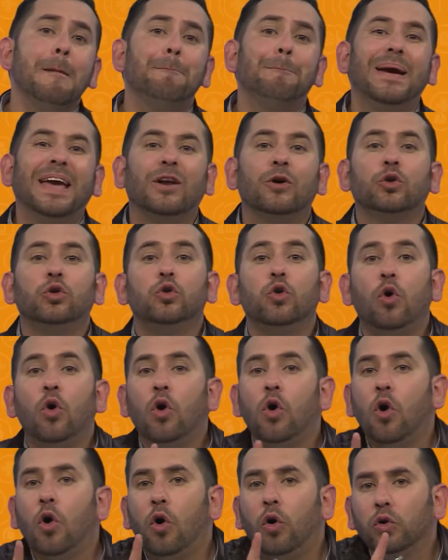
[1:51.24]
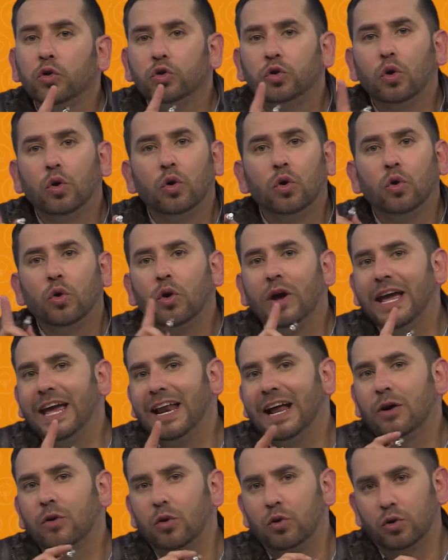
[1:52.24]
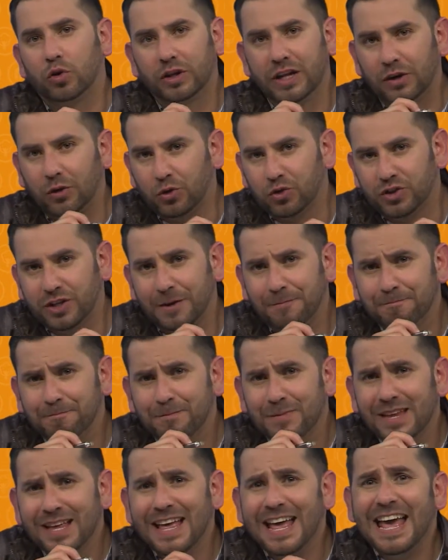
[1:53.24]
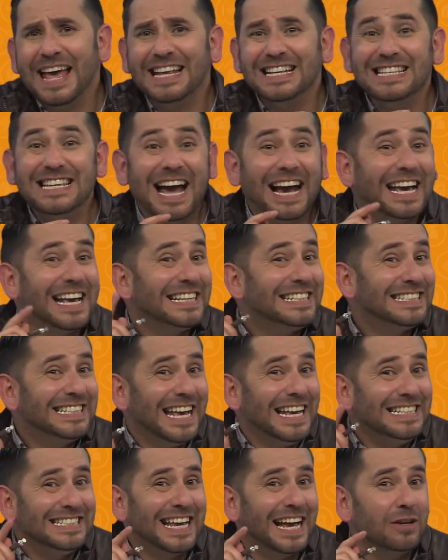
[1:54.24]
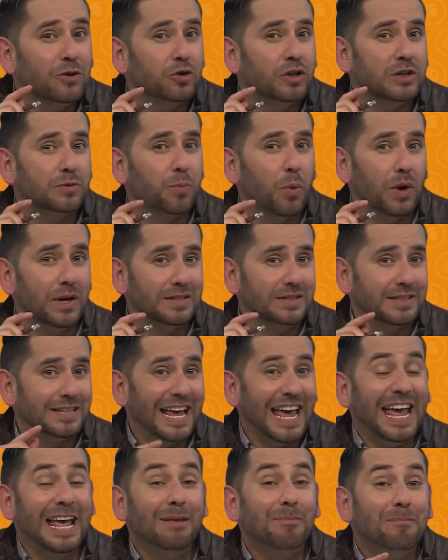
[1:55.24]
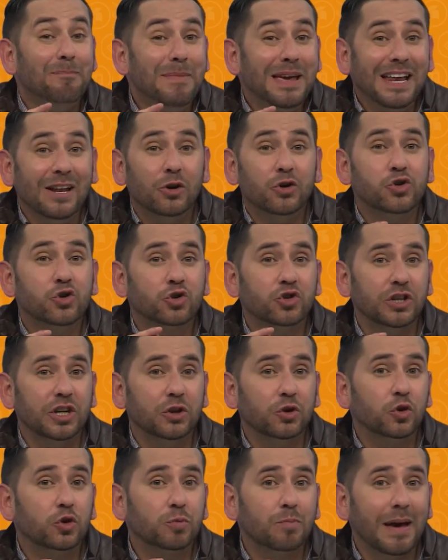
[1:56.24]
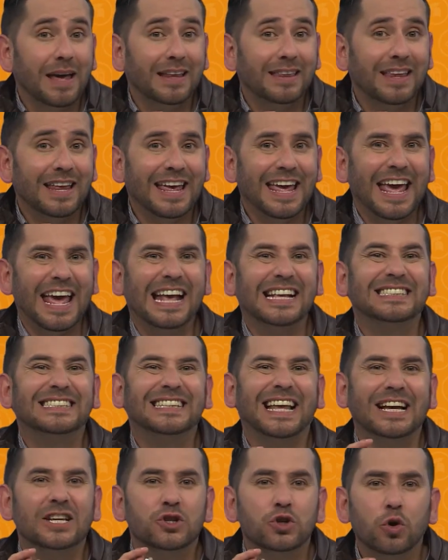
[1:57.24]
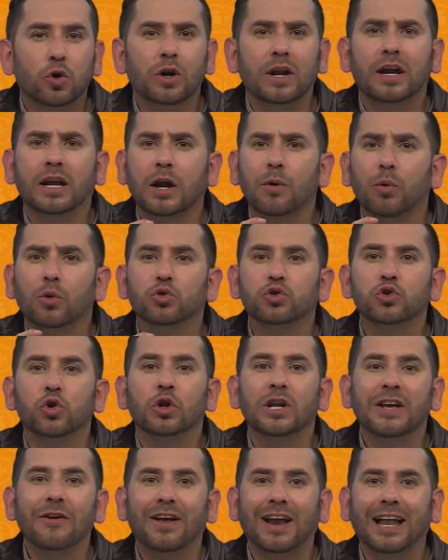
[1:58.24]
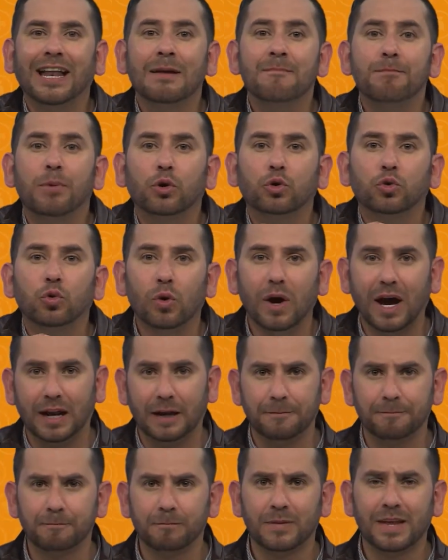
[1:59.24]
Pero no todo era color de rosa, ya que seis años después, en 1820, estalló la Revolución Liberal en Portugal